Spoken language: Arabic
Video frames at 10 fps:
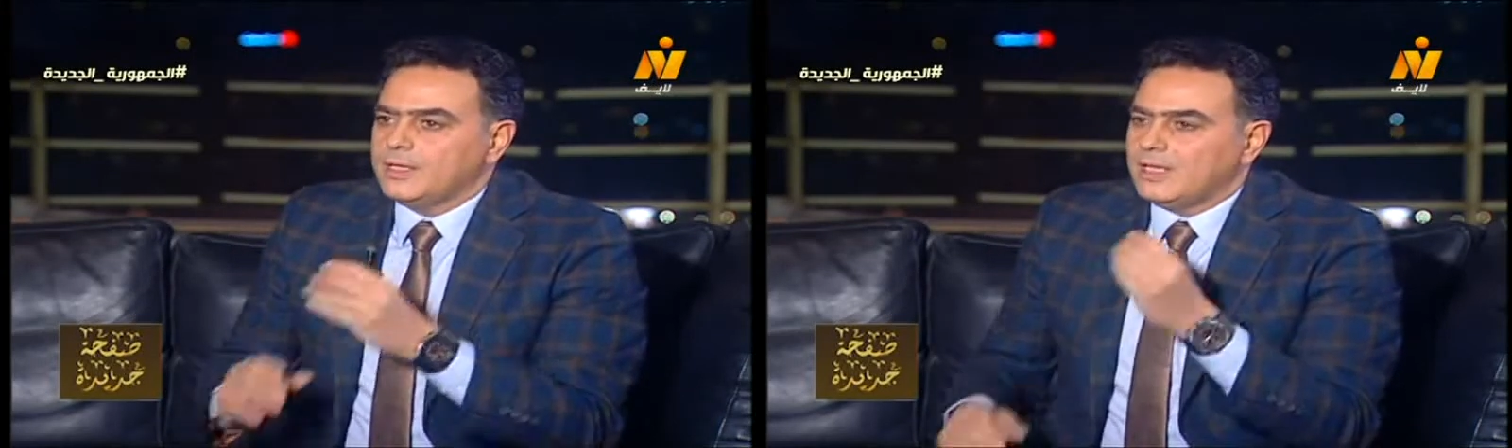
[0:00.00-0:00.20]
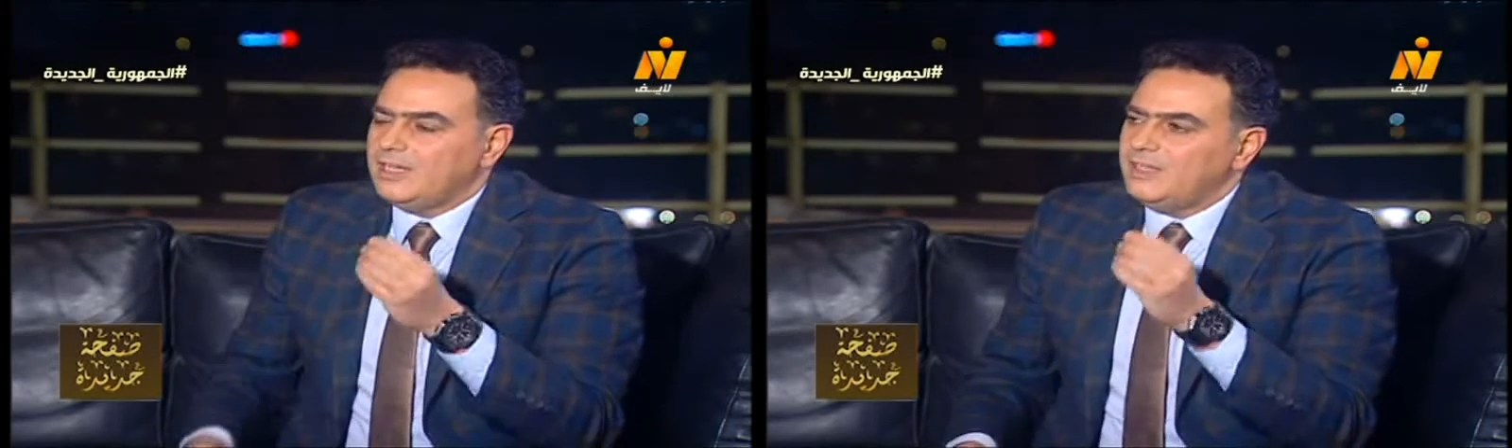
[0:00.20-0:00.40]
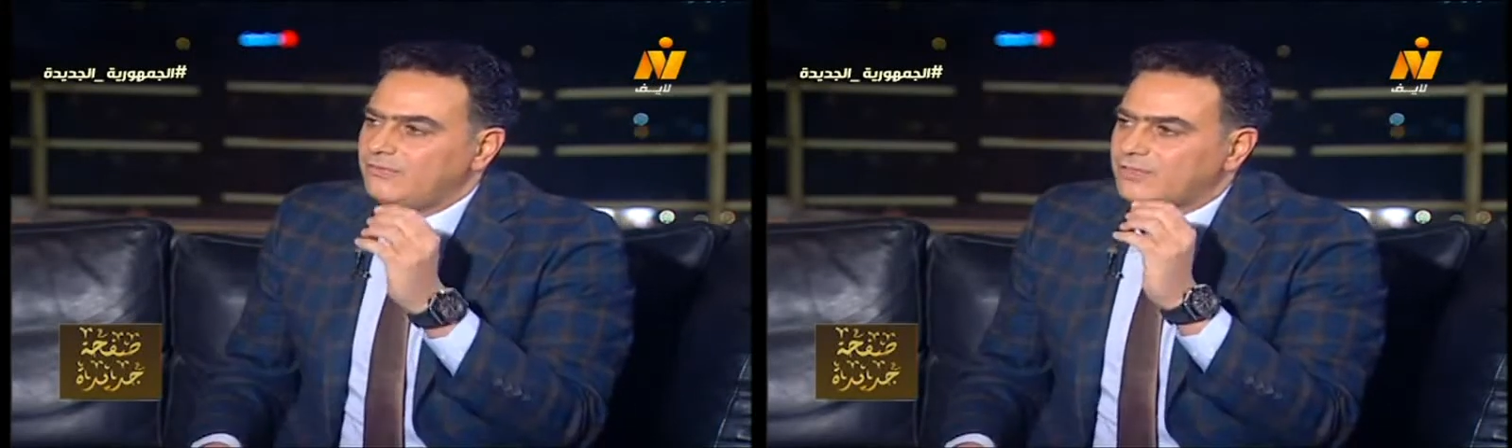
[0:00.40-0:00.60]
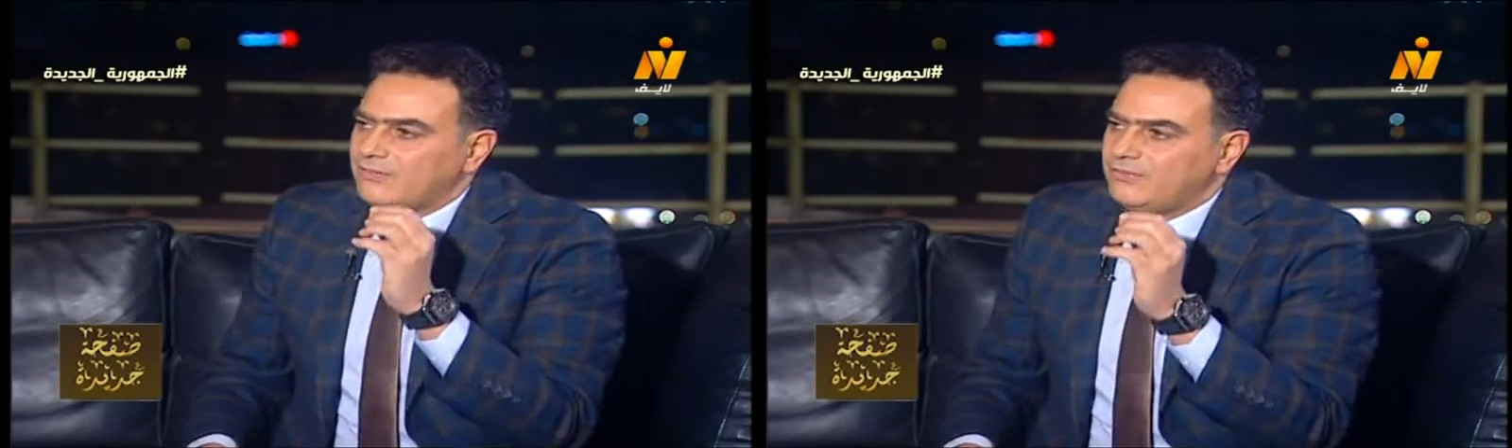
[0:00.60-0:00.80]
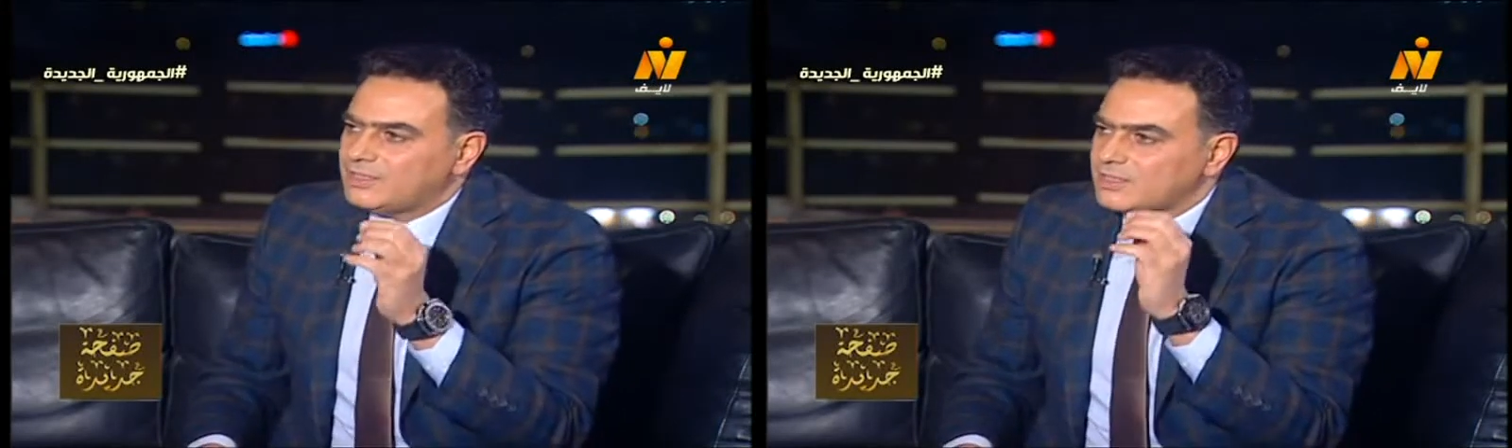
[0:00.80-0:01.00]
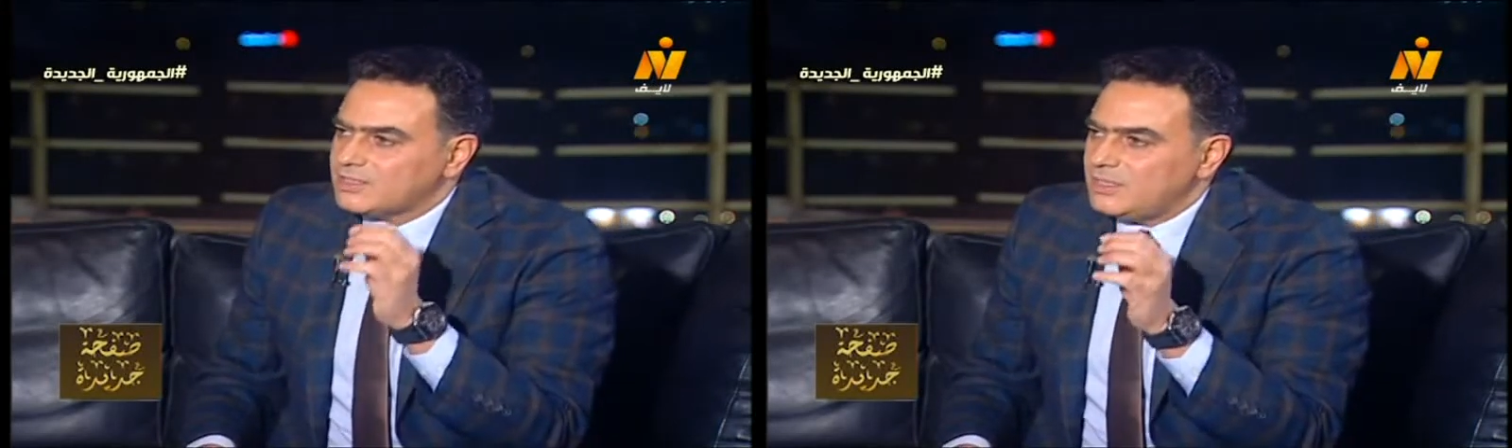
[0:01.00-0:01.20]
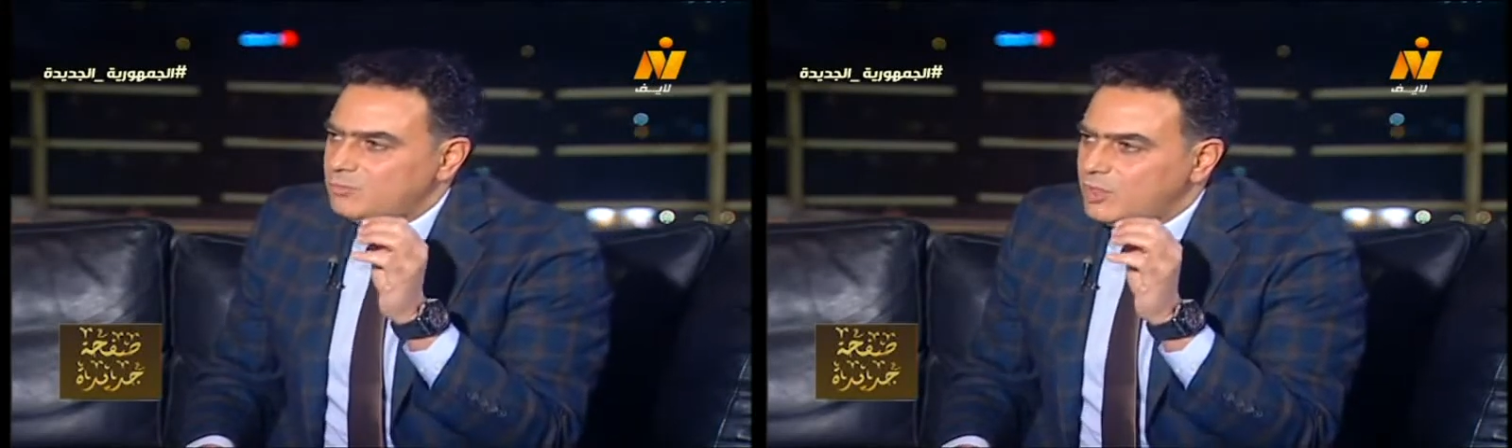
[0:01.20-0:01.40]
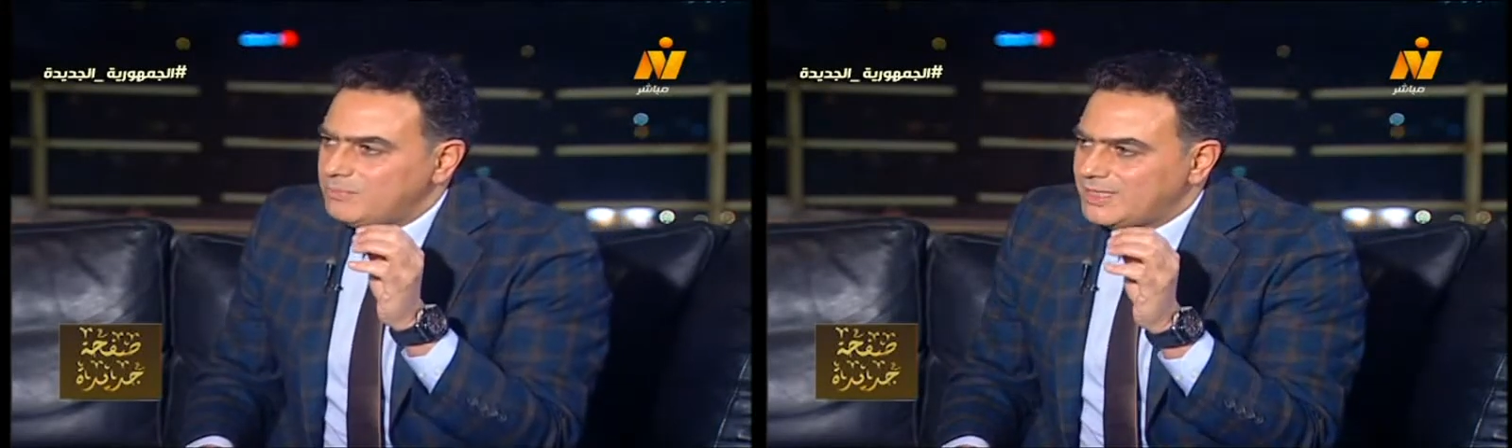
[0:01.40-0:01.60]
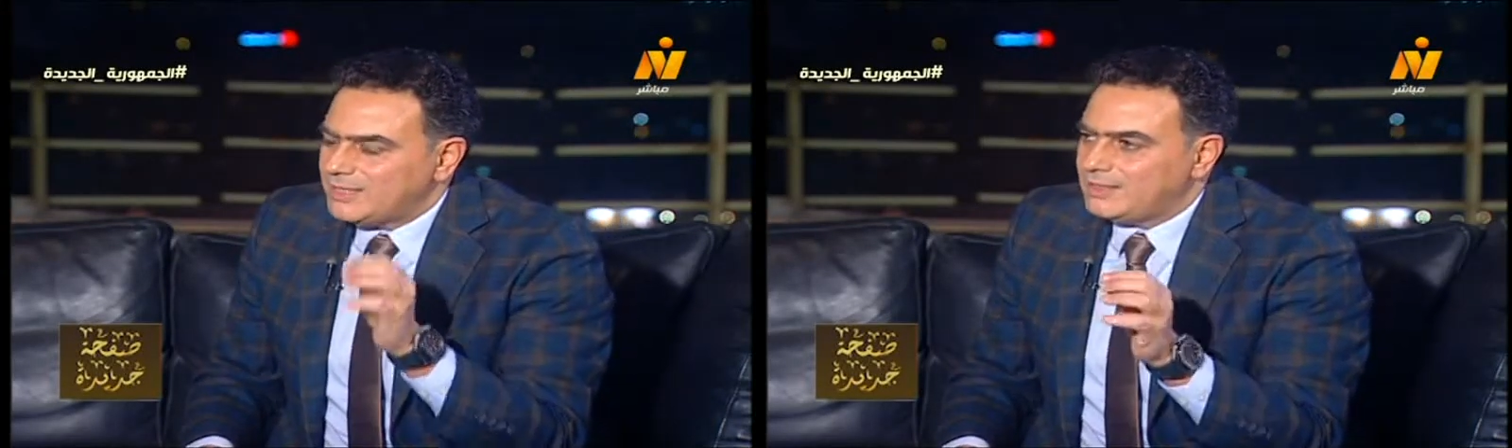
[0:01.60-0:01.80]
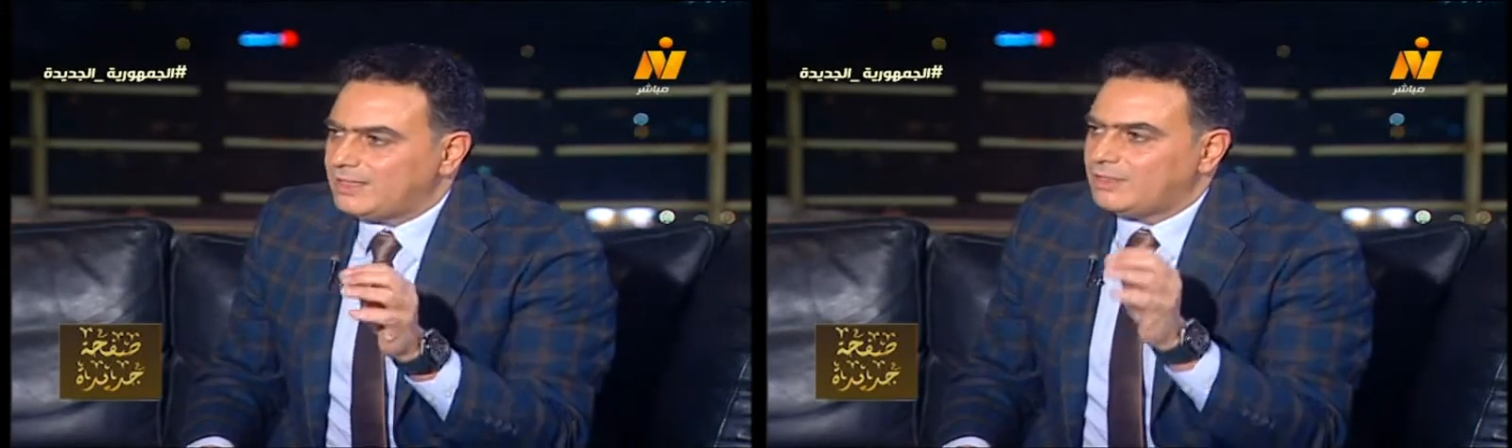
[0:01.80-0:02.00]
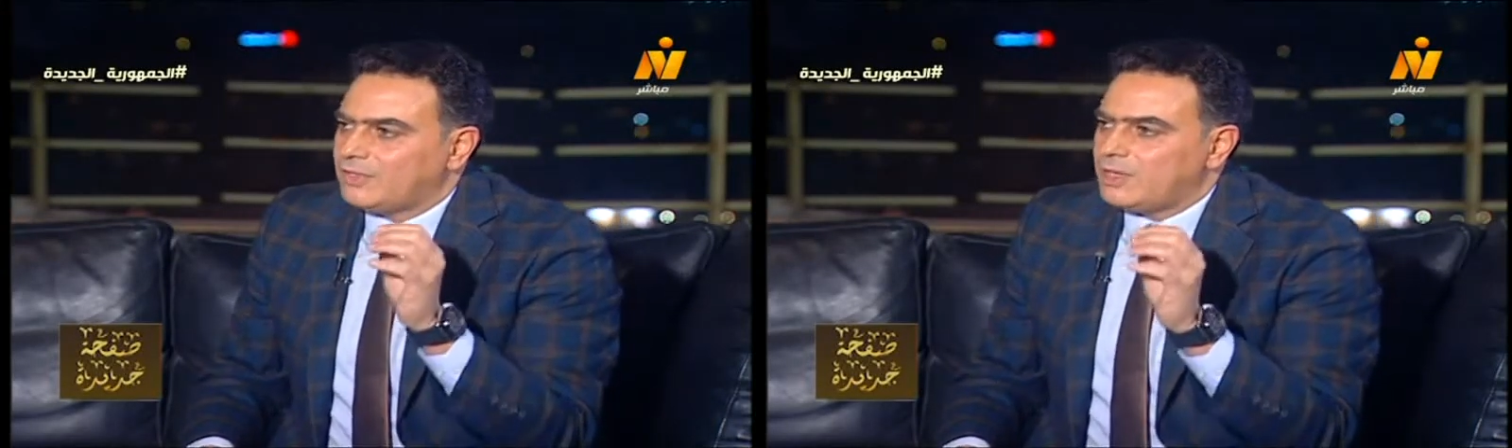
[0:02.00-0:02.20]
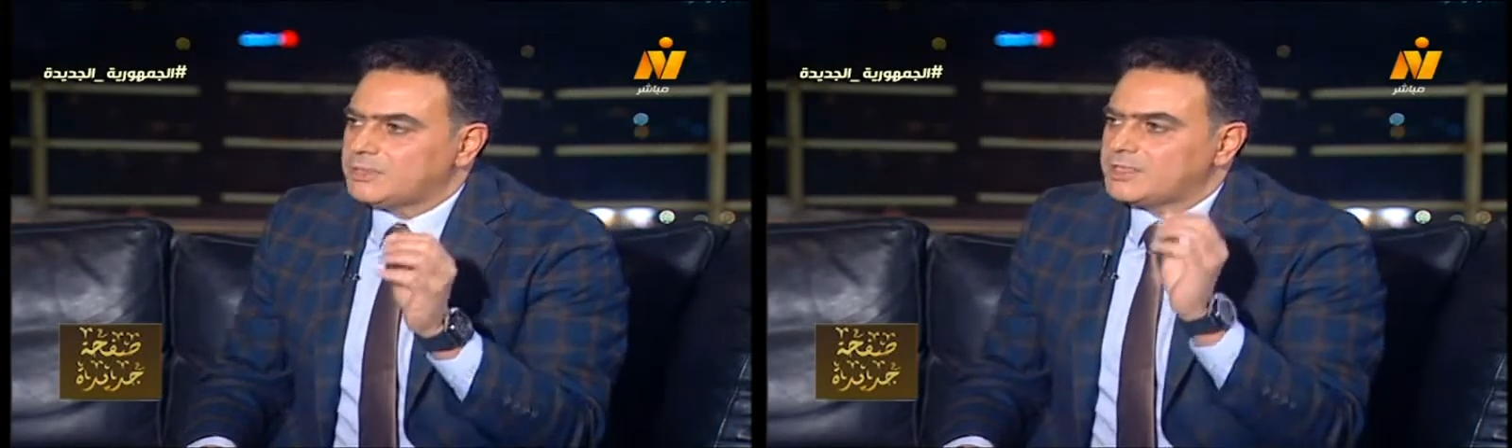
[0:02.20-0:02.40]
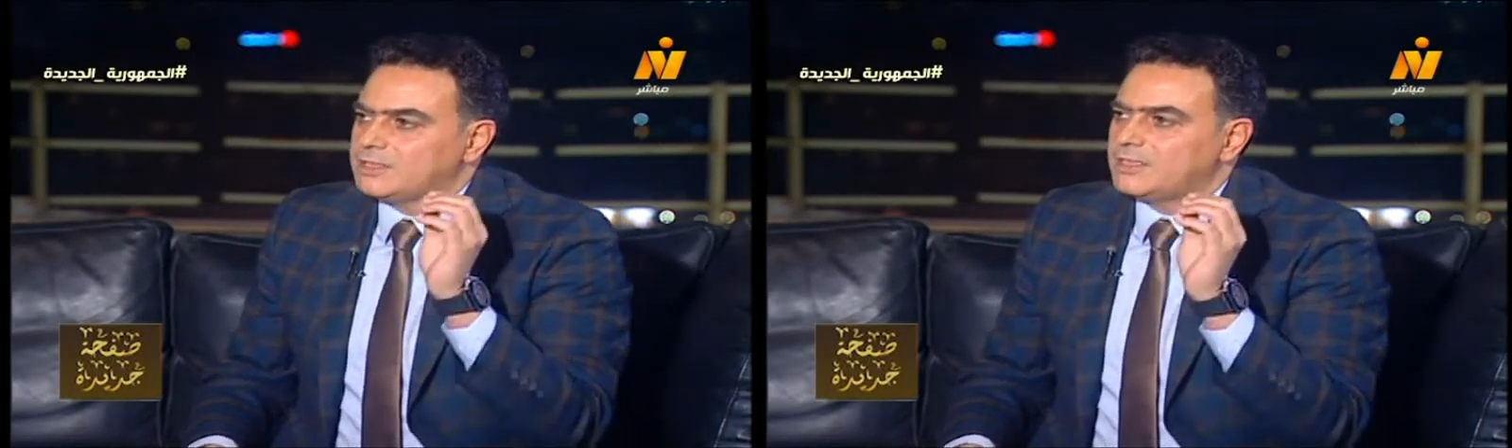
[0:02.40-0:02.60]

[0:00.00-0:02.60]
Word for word: كان ليه كان في تصريح مهم جدا لفخامة السيد